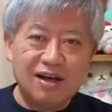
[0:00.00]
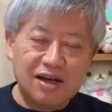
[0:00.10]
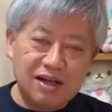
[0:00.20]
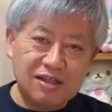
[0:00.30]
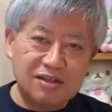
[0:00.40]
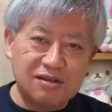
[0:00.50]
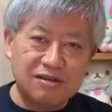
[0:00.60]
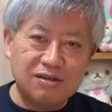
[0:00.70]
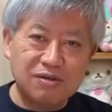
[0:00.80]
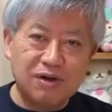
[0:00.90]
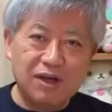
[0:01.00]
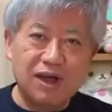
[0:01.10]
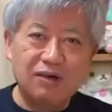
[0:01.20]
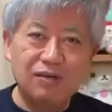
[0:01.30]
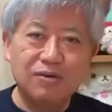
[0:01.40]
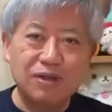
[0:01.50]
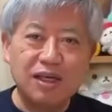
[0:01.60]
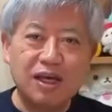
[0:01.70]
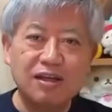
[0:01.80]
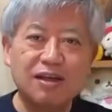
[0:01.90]
カラスとは結構
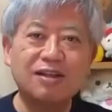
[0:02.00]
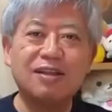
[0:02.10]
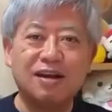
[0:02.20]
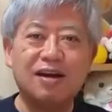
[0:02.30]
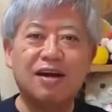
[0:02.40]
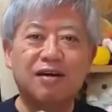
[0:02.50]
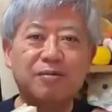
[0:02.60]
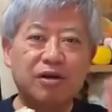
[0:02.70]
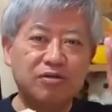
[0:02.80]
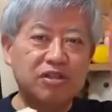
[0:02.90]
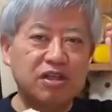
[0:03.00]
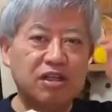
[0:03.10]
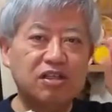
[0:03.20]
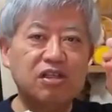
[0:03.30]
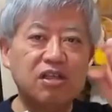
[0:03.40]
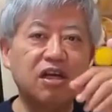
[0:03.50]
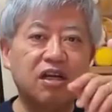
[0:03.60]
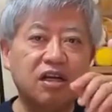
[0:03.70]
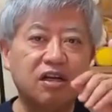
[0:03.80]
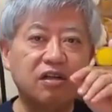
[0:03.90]
ね、やり合ったら、まあ、口がちっちゃい
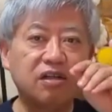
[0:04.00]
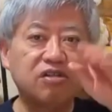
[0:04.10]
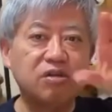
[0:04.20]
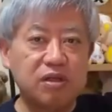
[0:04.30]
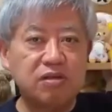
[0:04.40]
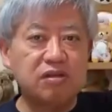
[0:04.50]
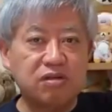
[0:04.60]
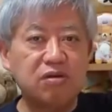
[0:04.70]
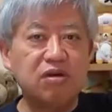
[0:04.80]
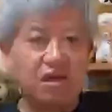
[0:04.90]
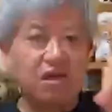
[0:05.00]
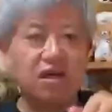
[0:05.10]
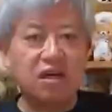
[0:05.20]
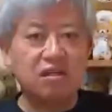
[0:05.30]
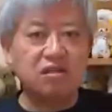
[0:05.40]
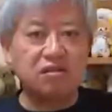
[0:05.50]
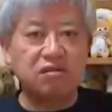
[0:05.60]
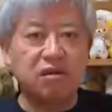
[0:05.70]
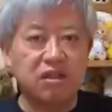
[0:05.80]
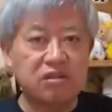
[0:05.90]
からね、くちばしは強いから、カラス
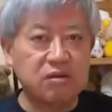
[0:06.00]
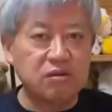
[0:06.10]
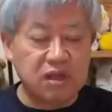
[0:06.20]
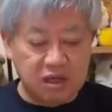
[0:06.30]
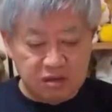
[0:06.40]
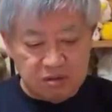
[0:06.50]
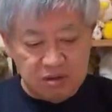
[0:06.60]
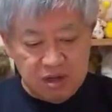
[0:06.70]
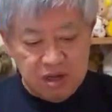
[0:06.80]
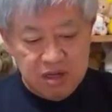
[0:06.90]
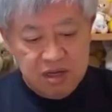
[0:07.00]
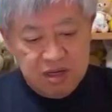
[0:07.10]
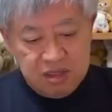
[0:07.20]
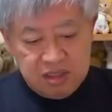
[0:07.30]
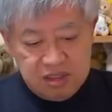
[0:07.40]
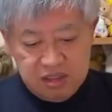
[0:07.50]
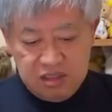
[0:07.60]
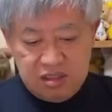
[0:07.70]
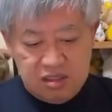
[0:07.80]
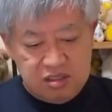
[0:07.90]
の方が強いんだけど、
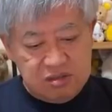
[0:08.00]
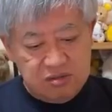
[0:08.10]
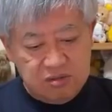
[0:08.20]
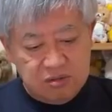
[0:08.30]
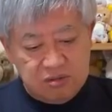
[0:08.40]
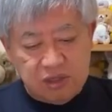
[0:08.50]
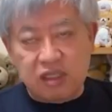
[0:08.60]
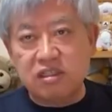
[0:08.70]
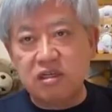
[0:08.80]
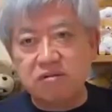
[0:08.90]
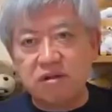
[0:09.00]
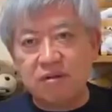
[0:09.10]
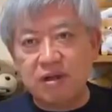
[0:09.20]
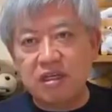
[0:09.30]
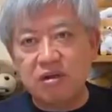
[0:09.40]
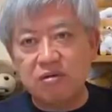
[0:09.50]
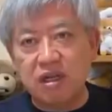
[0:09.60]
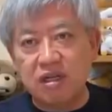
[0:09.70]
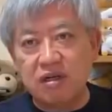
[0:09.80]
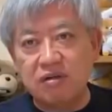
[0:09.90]
記事をこうやっちゃうってのが聞いた
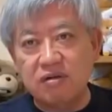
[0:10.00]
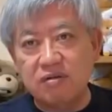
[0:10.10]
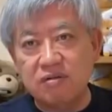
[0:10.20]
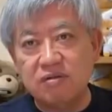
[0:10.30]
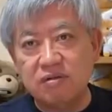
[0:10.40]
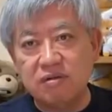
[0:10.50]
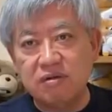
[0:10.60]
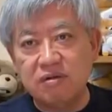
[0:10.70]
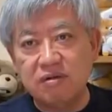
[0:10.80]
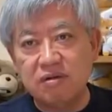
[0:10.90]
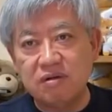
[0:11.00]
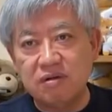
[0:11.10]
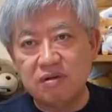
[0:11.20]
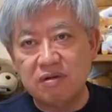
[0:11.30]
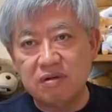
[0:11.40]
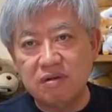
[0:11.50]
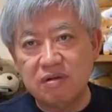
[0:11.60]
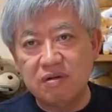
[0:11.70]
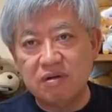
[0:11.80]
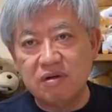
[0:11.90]
メンバーシップの話と符合しま
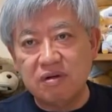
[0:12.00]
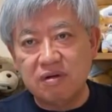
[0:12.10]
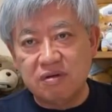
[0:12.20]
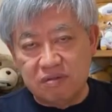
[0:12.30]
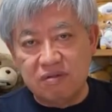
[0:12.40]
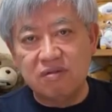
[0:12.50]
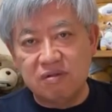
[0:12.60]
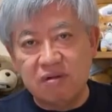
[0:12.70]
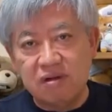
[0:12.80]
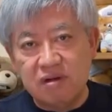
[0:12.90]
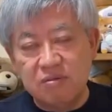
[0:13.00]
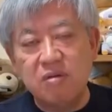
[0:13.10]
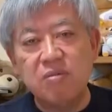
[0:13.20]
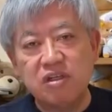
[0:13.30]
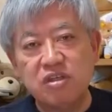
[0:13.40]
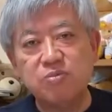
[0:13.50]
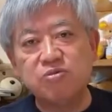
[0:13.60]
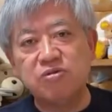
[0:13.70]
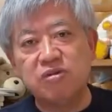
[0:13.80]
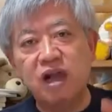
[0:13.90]
すよね。うん。うん、
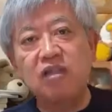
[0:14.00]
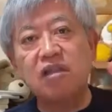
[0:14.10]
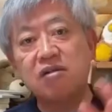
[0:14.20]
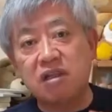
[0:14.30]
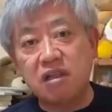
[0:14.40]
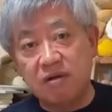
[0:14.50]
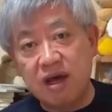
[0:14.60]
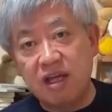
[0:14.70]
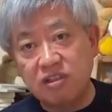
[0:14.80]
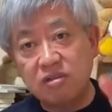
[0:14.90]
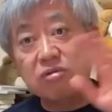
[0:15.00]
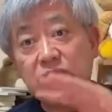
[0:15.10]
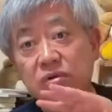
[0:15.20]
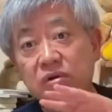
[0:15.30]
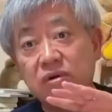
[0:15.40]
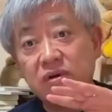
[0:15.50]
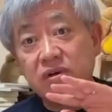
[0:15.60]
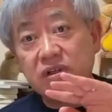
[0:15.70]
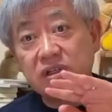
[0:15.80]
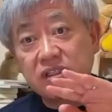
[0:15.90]
メンバーシップ入ってる方は、ちょっと
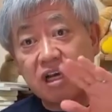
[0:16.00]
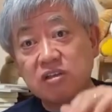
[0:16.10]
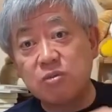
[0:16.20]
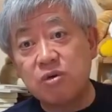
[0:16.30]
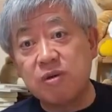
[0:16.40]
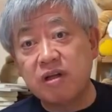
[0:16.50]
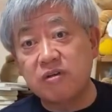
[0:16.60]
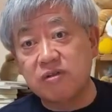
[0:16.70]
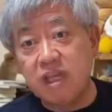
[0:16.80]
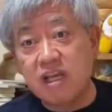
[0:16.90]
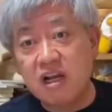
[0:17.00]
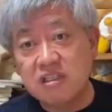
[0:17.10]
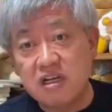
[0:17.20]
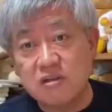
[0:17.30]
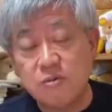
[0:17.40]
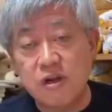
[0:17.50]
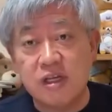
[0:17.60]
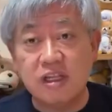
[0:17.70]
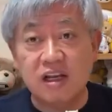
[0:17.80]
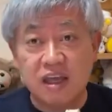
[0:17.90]
遡ればあるよね。一回遡れば
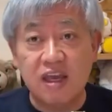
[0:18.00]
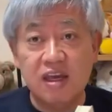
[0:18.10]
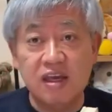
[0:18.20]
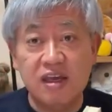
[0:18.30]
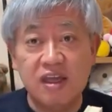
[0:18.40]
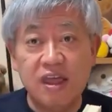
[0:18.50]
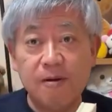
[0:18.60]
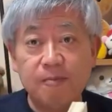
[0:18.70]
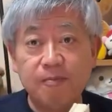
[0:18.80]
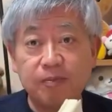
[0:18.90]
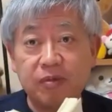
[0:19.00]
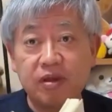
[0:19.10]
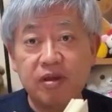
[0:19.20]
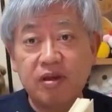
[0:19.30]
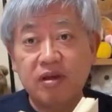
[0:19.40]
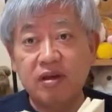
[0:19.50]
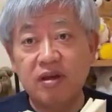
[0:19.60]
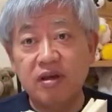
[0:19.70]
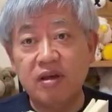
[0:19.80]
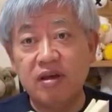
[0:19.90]
いいんだっけ
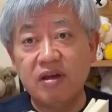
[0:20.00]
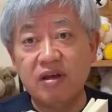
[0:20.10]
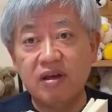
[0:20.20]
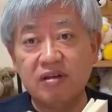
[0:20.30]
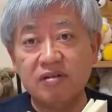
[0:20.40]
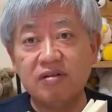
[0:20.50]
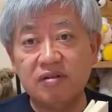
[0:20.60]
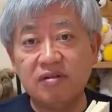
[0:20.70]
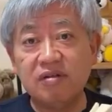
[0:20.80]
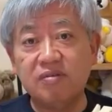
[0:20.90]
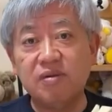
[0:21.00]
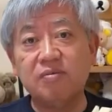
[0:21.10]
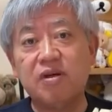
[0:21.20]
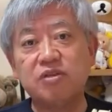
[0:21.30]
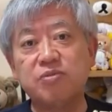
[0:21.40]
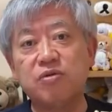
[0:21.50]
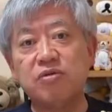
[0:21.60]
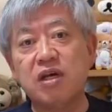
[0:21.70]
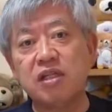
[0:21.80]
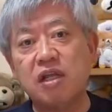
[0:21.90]
忘れちゃった。うん、メンバーシップ、
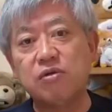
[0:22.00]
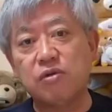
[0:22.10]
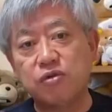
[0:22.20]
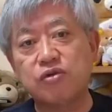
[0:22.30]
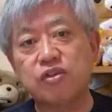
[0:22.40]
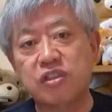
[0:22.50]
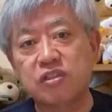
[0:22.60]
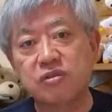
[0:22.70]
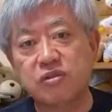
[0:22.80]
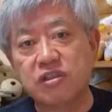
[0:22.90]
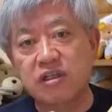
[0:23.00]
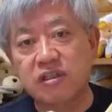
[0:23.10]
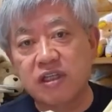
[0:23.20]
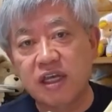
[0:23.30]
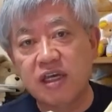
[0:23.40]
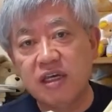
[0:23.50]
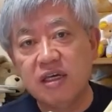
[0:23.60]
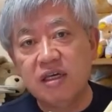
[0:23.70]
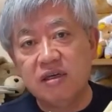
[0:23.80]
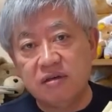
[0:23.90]
この間のとちょちょっと違うんだよね。
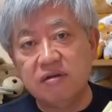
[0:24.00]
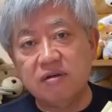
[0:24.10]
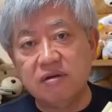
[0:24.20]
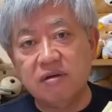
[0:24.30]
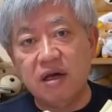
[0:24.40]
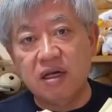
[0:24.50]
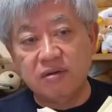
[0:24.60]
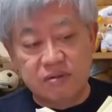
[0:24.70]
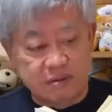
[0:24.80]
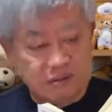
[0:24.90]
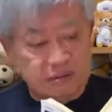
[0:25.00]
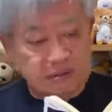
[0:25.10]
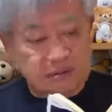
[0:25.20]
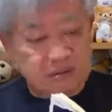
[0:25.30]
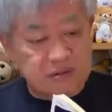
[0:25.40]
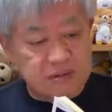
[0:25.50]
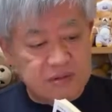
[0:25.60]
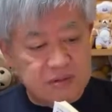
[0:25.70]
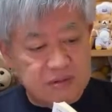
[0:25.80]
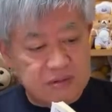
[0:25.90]
うん。うん、あのー、で
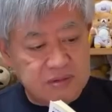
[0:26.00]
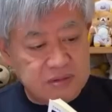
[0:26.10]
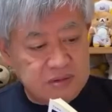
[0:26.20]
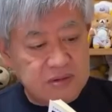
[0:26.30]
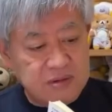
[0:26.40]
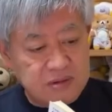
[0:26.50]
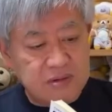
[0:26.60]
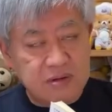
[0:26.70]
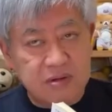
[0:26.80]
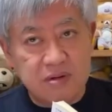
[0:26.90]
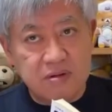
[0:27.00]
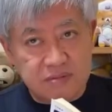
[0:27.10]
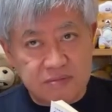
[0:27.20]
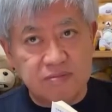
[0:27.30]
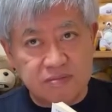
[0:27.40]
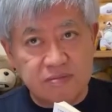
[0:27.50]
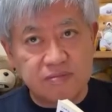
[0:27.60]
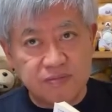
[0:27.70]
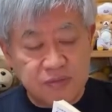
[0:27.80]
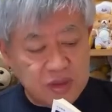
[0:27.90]
も、まあ、C だよね。うんうん。